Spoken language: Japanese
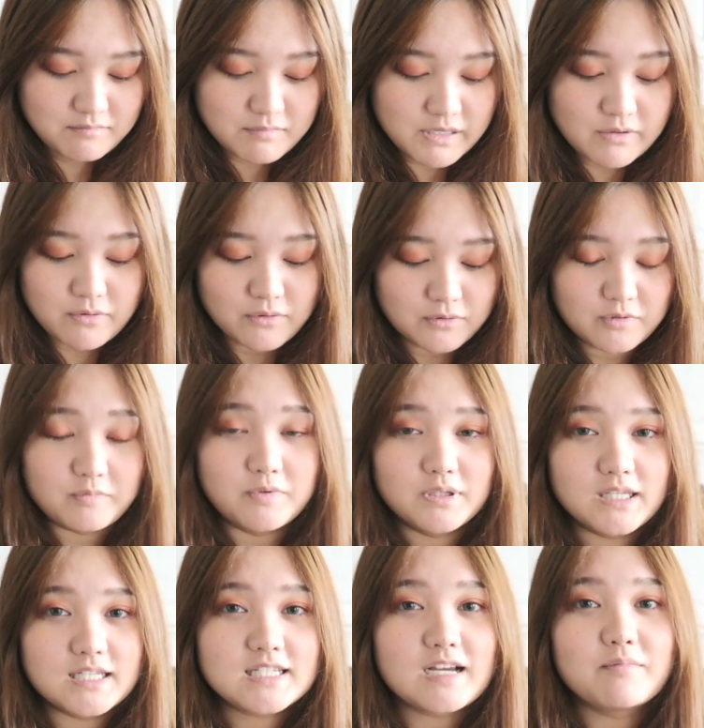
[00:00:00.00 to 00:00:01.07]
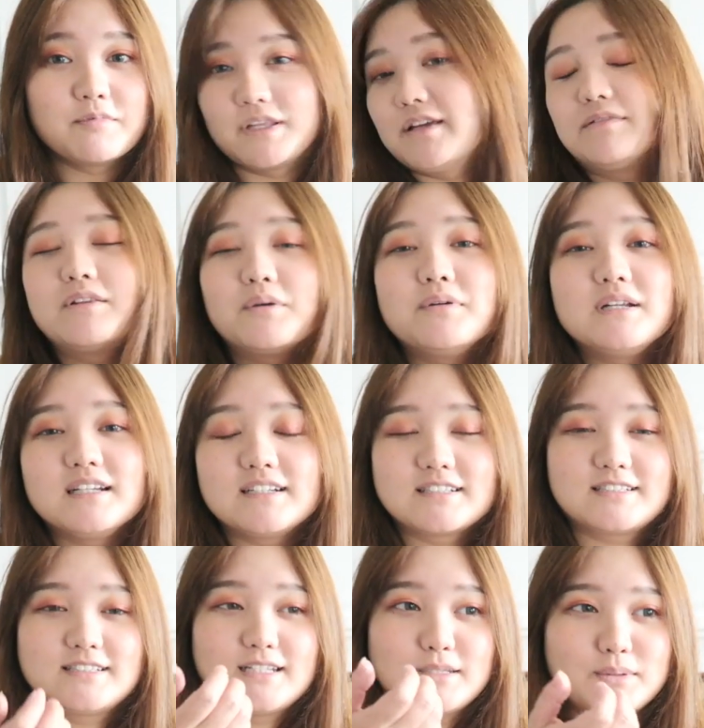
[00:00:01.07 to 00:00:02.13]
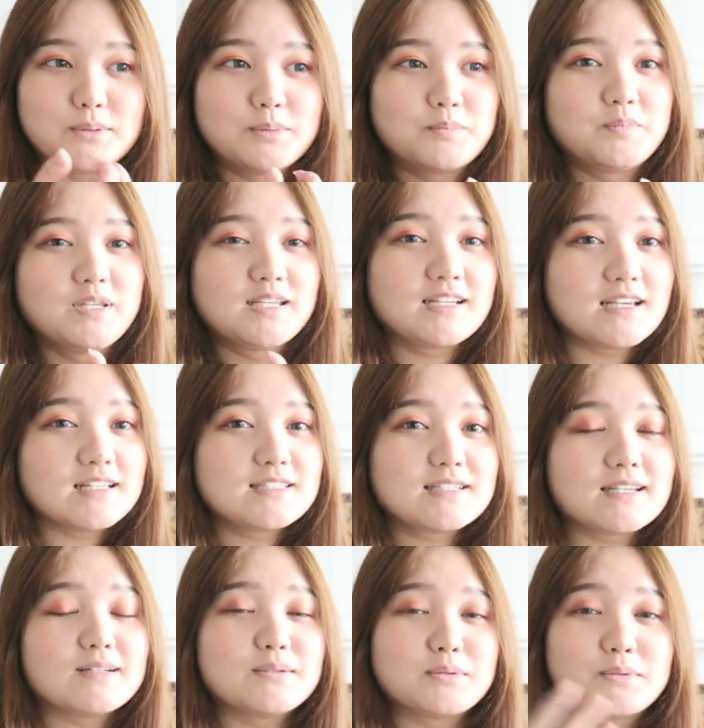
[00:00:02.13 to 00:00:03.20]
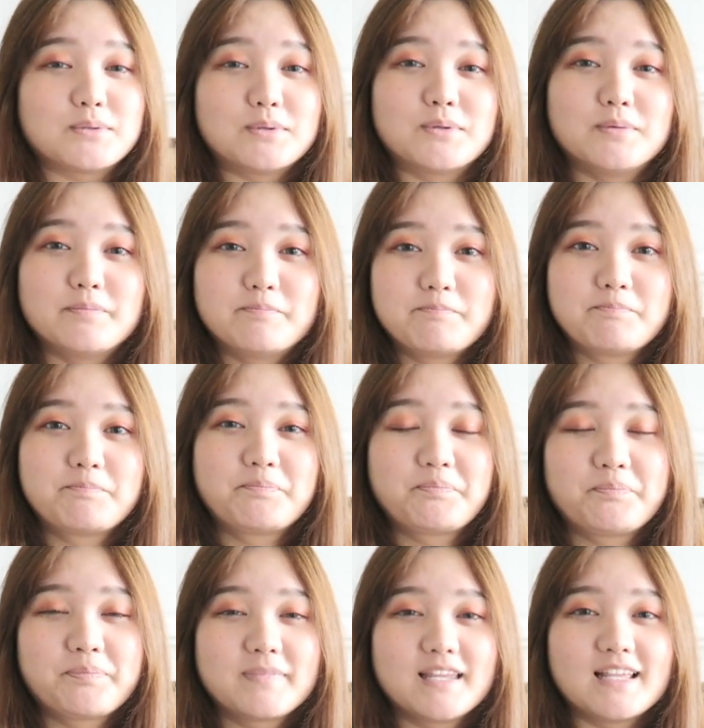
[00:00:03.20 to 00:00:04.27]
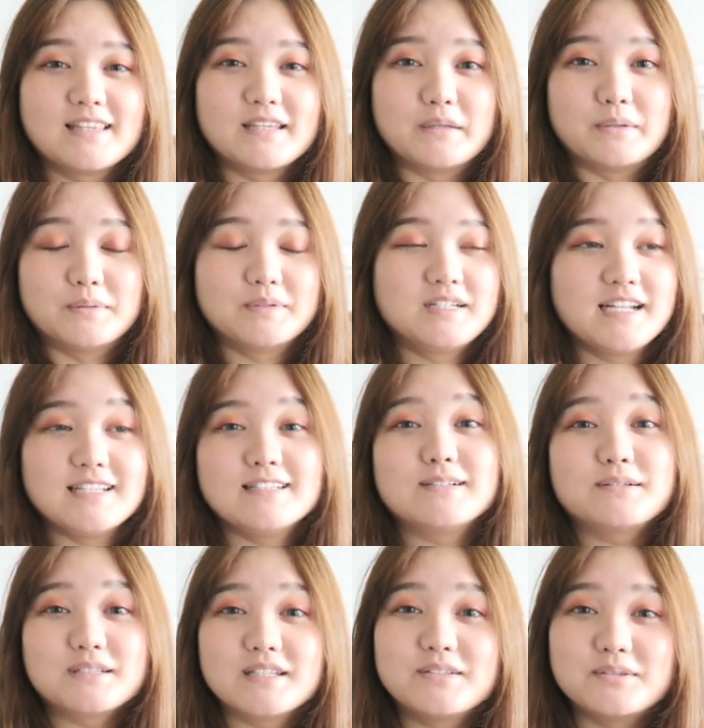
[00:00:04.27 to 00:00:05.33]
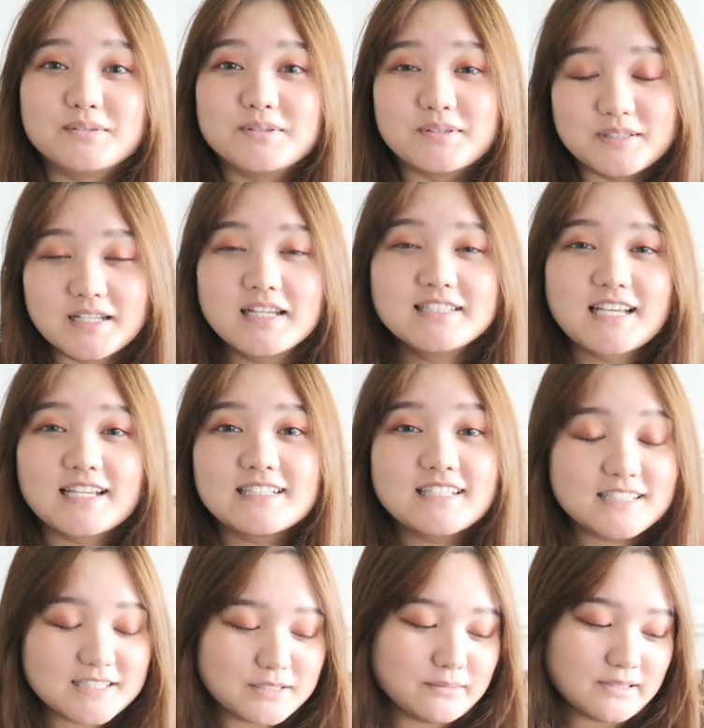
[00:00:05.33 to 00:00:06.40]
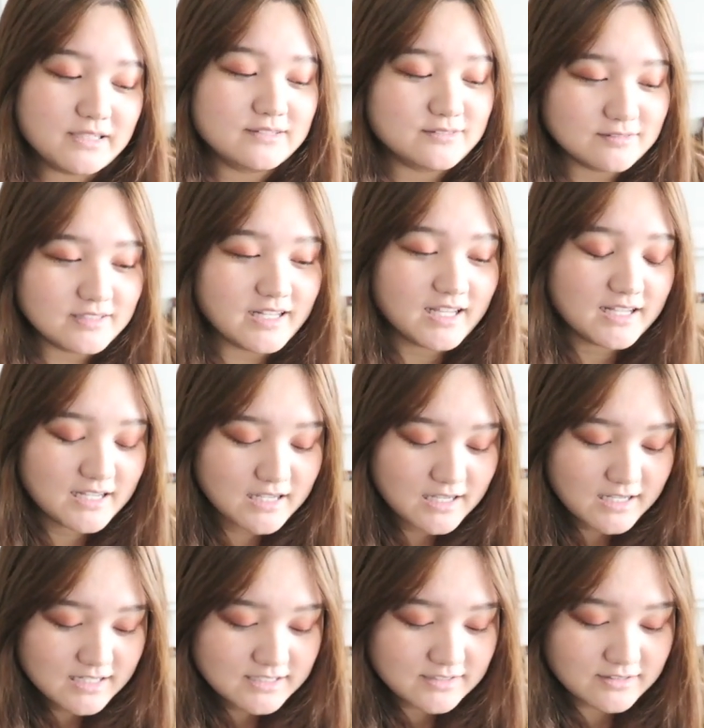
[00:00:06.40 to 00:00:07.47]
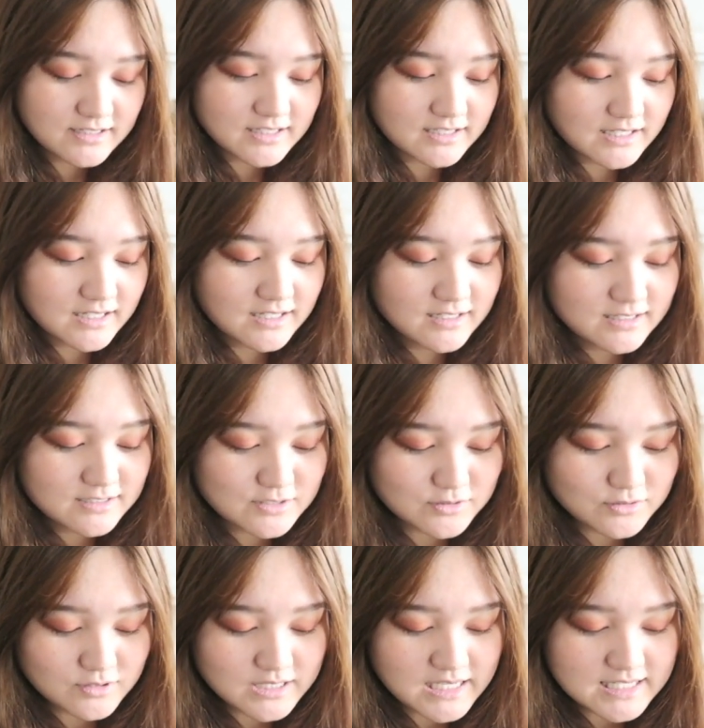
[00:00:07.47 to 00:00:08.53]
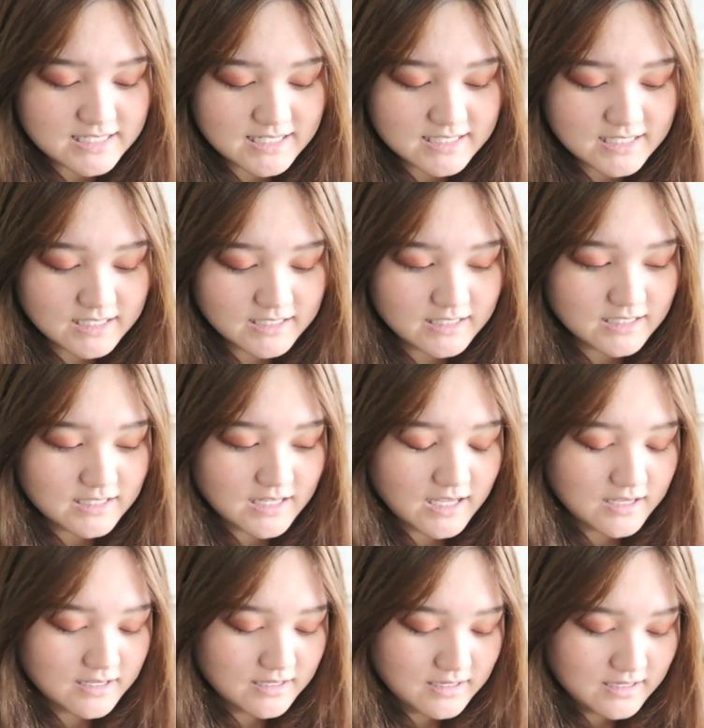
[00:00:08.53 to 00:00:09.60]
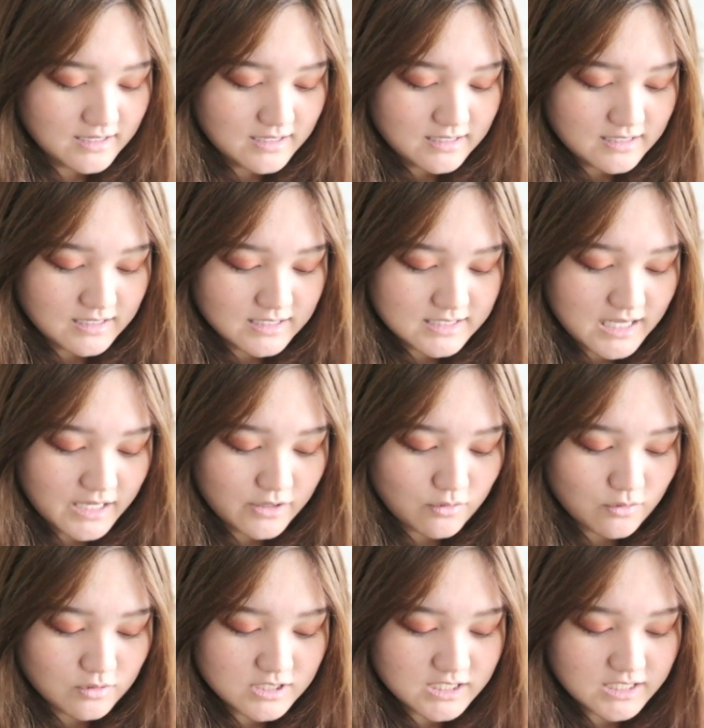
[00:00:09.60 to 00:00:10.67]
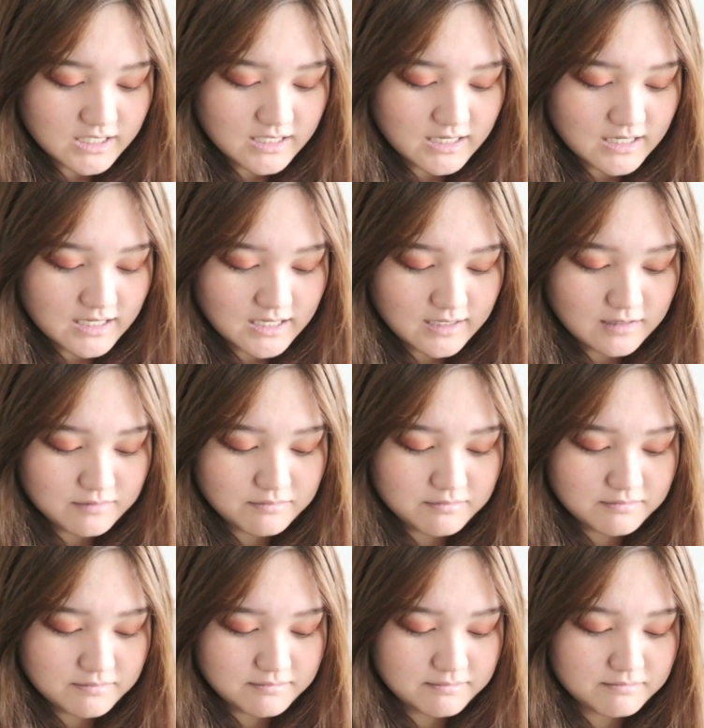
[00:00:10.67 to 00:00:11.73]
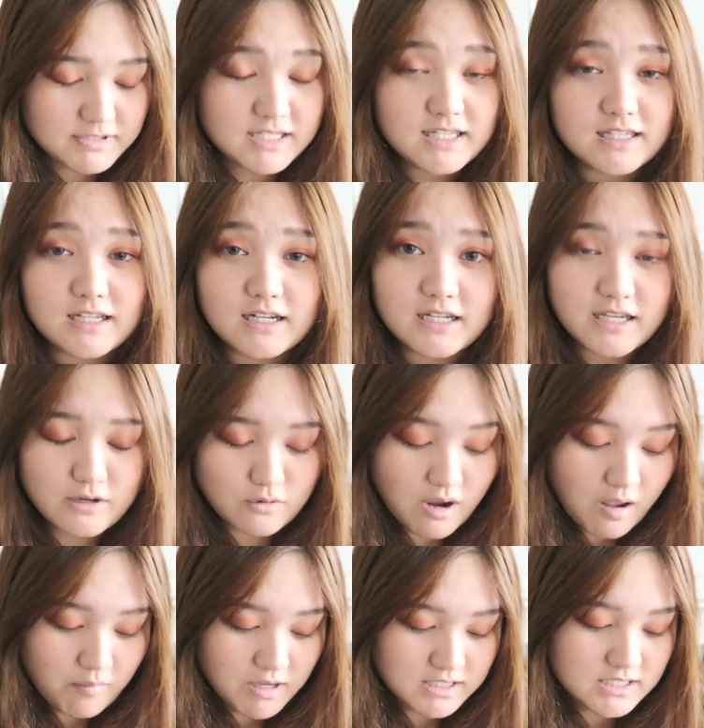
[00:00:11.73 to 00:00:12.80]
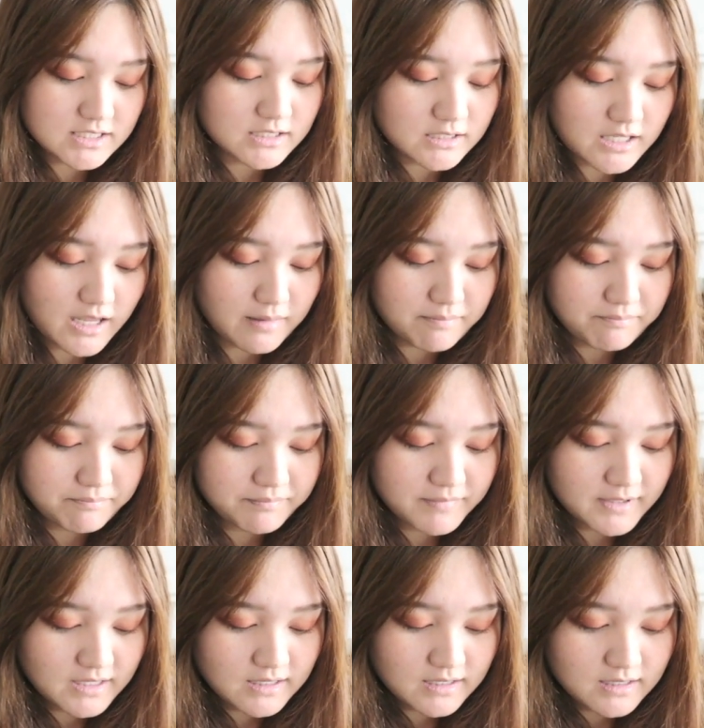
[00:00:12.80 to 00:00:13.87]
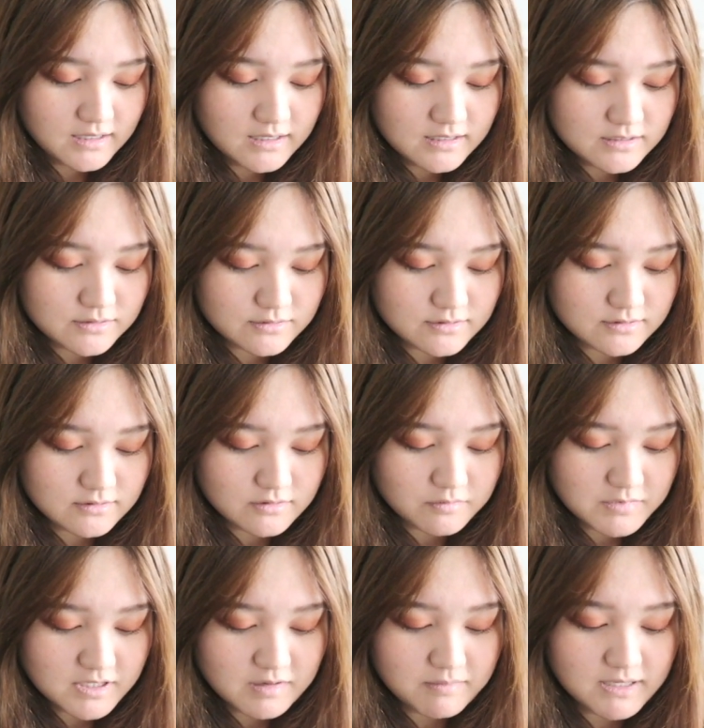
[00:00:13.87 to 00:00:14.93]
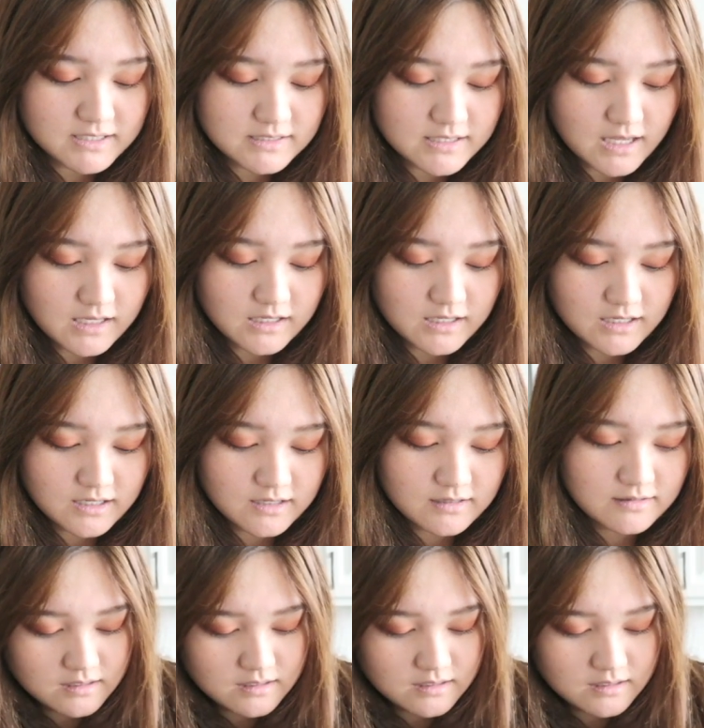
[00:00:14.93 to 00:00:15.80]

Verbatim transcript: 見ようと思ってしかもネットフリックスだと1回つけるとこう何ていうの連続でどんどんね再生してくれるのでそれがねずっと再生されててなんか作業をしながら見てたら結構ハマっちゃってそうずっと見てます最近